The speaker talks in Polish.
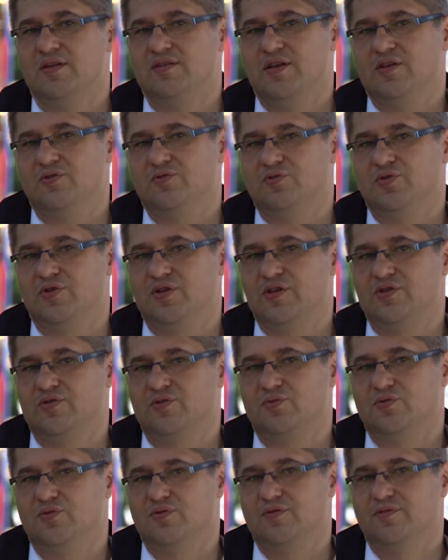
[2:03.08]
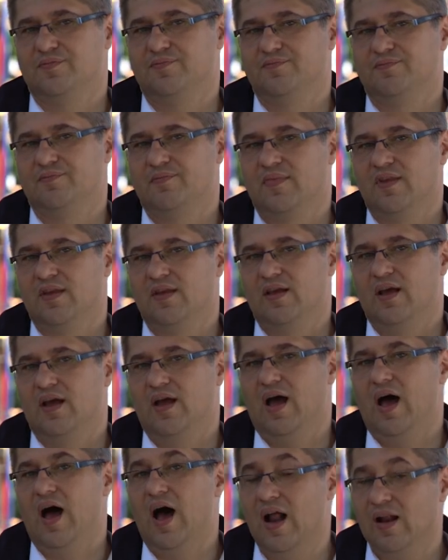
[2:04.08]
jest Jezus Chrystus
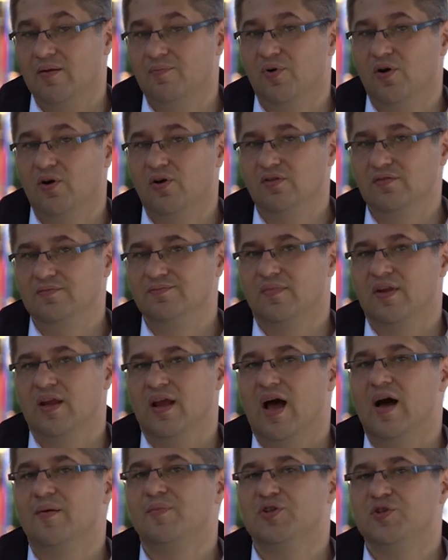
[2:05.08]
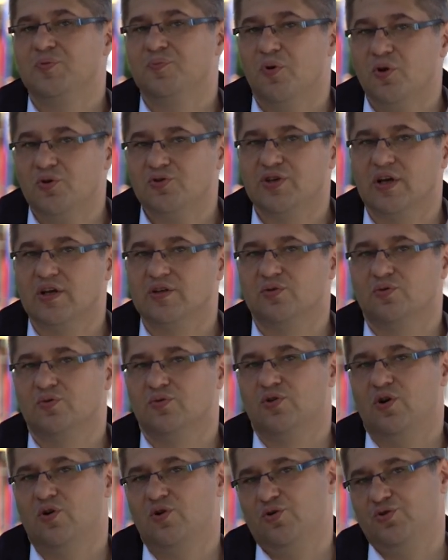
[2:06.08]
albo abyś
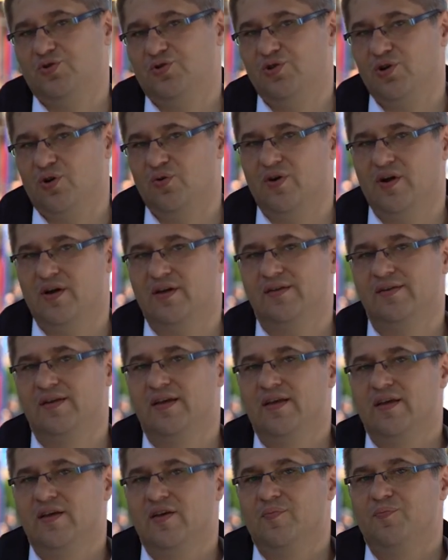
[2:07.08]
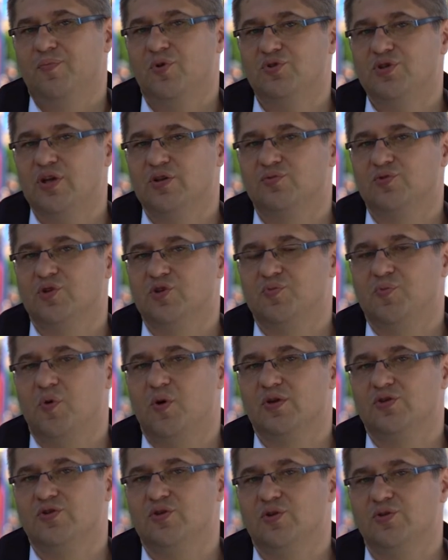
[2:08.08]
poszedł do kościoła, poszedł do
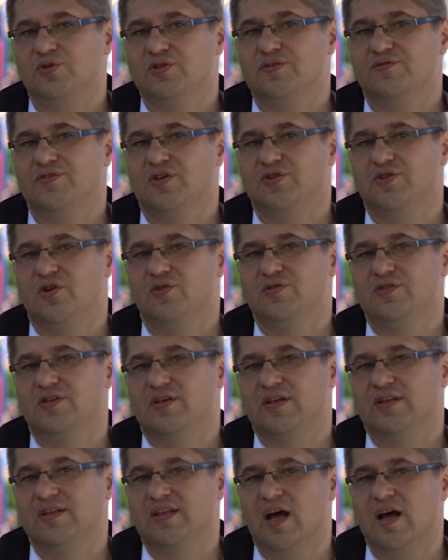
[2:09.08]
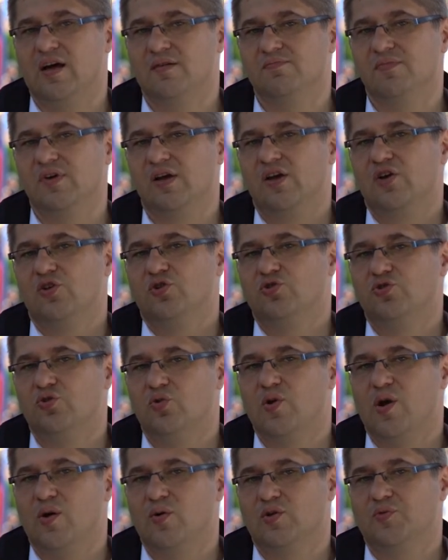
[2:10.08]
społeczności wierzących i tam
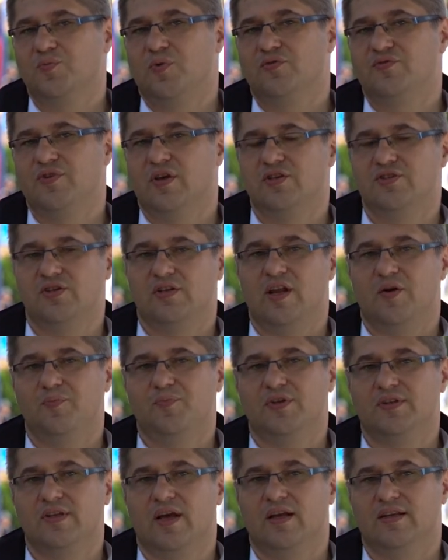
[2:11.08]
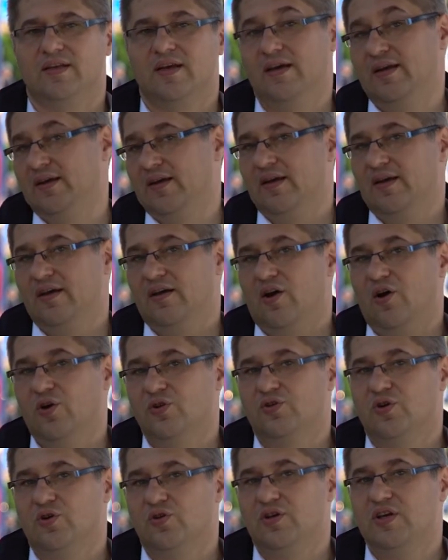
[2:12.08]
szukał odpowiedzi na pytanie
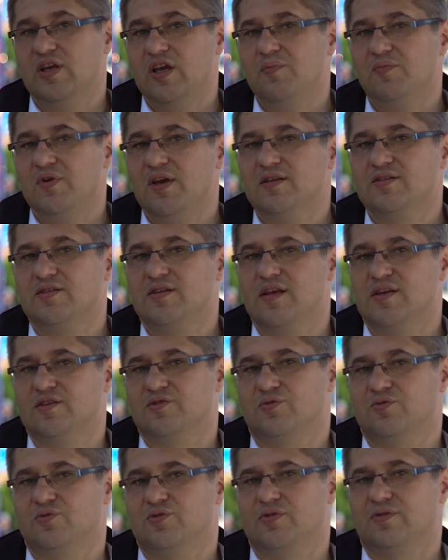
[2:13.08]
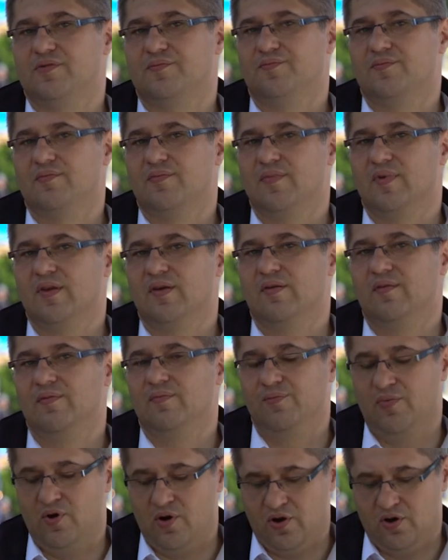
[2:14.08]
o to, kim jest Jezus.
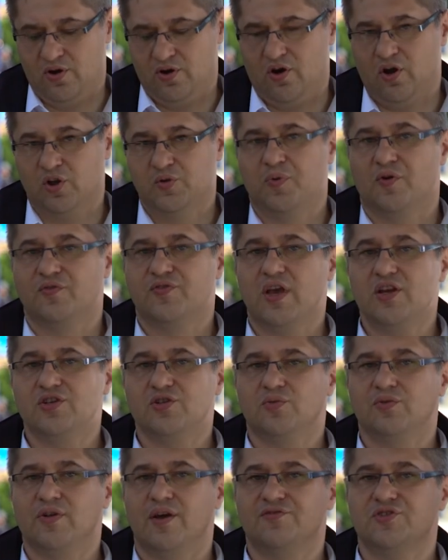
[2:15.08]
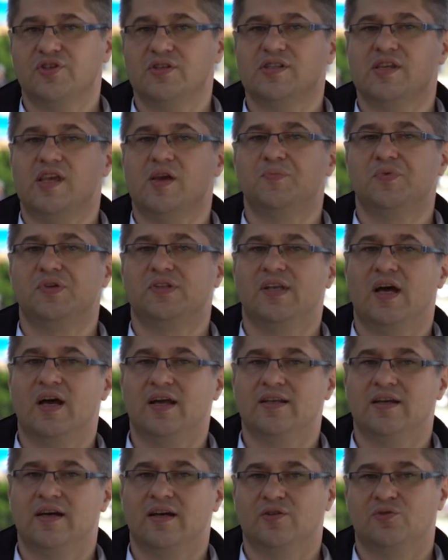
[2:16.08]
Bo odpowiedzią na wszystkie
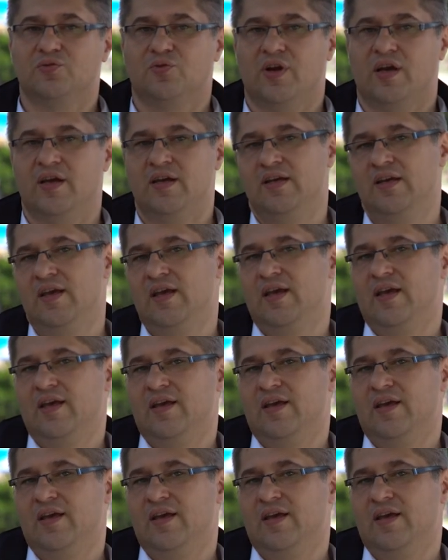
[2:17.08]
pytania, które